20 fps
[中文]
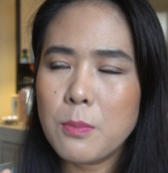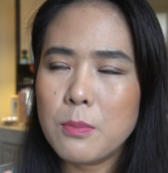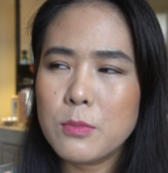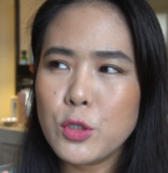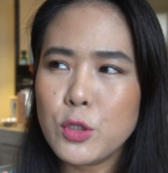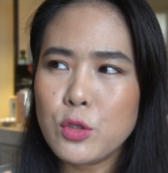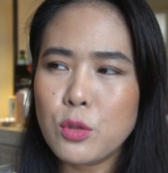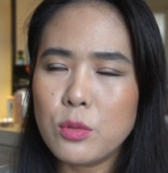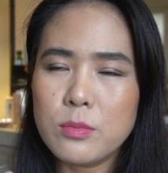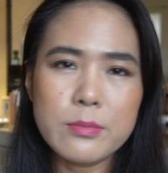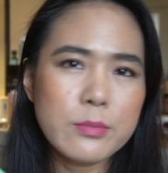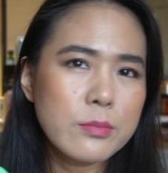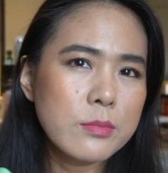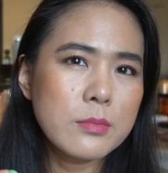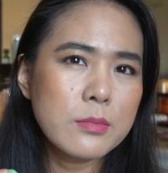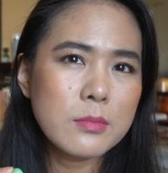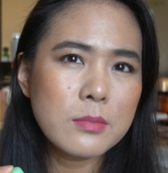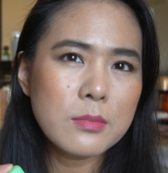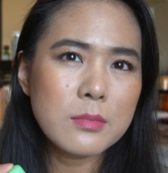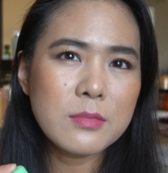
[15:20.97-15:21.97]
那种
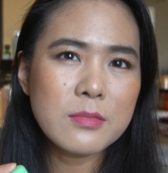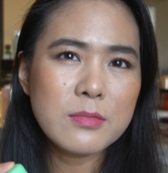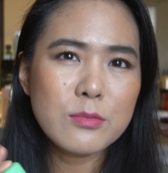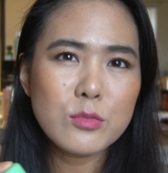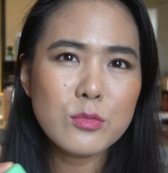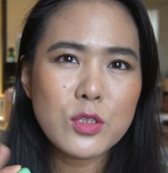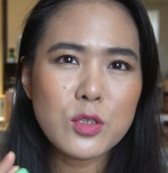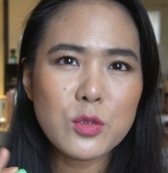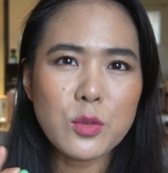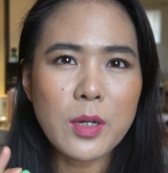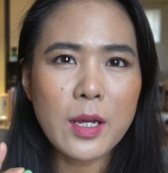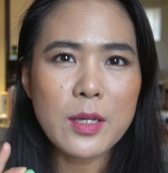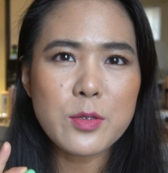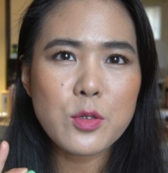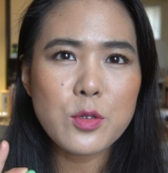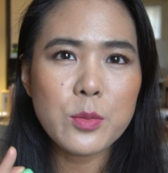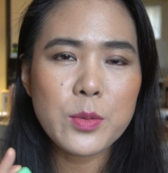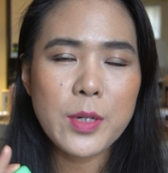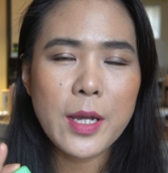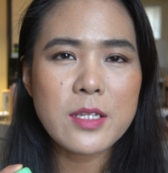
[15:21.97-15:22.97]
那种感觉，
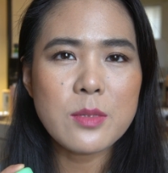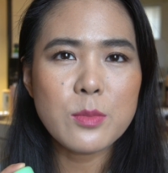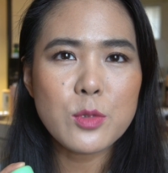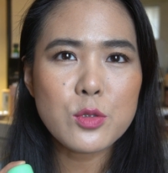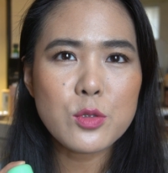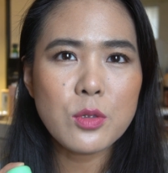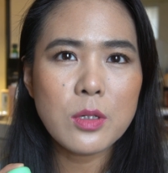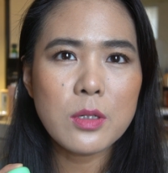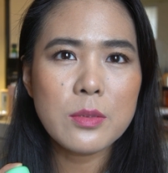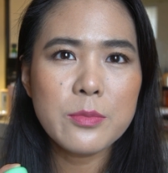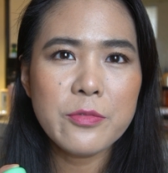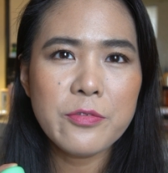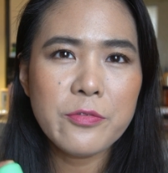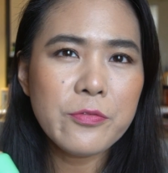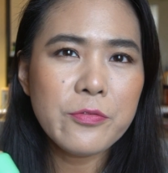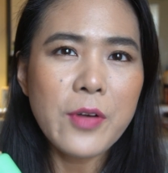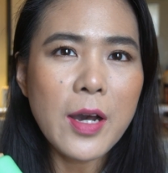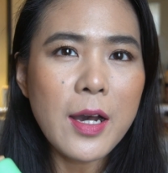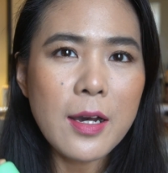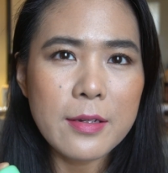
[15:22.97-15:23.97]
我不知道该怎么说
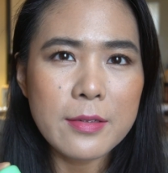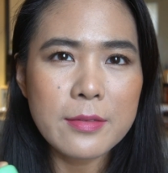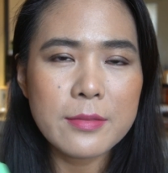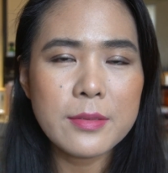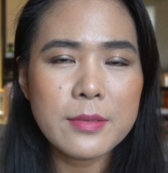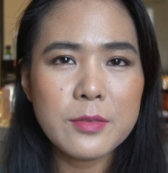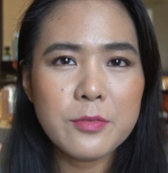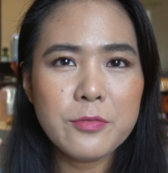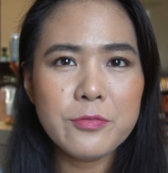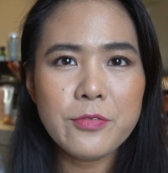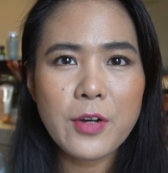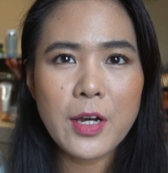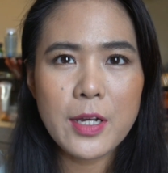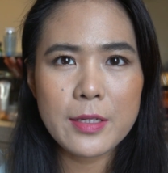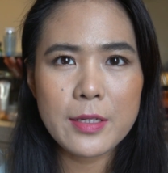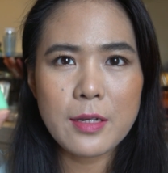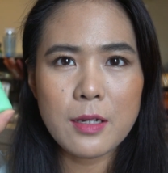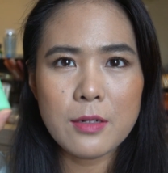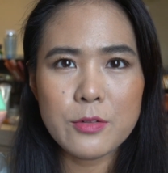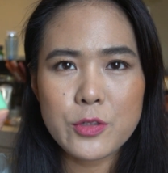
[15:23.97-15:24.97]
f i n e f i n
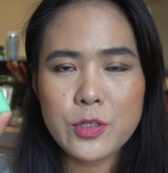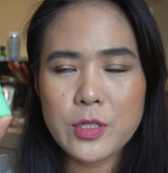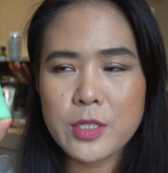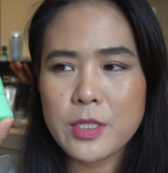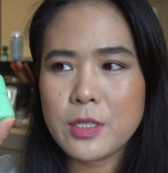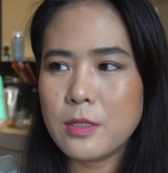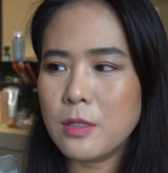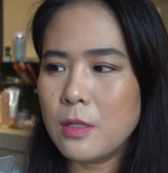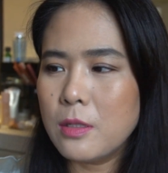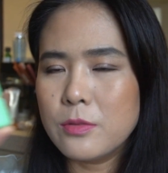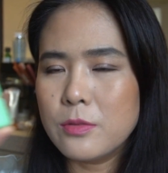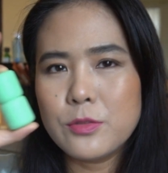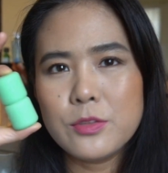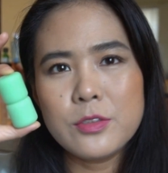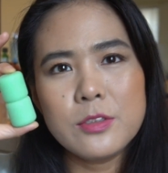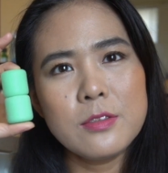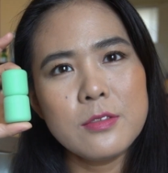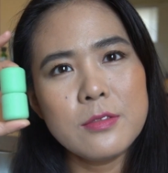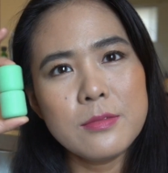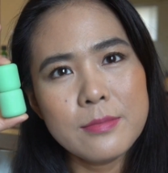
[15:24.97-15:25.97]
e 啊，这一个就
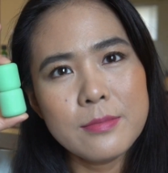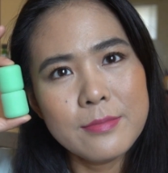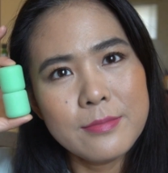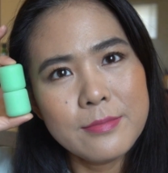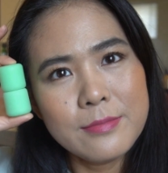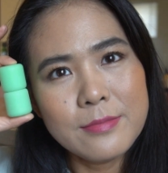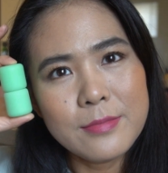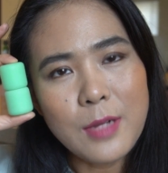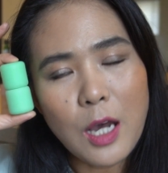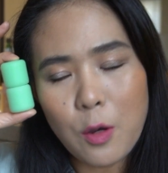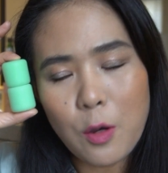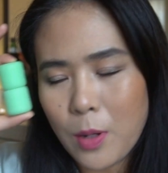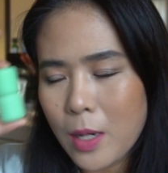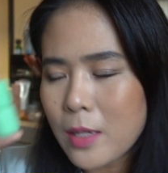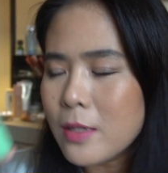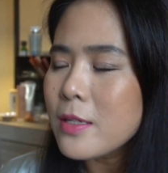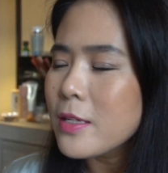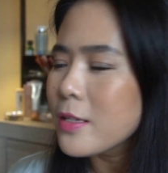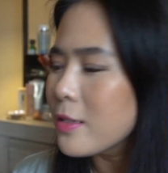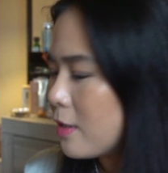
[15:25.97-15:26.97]
是好玩
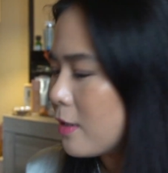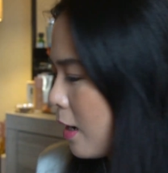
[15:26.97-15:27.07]
的一个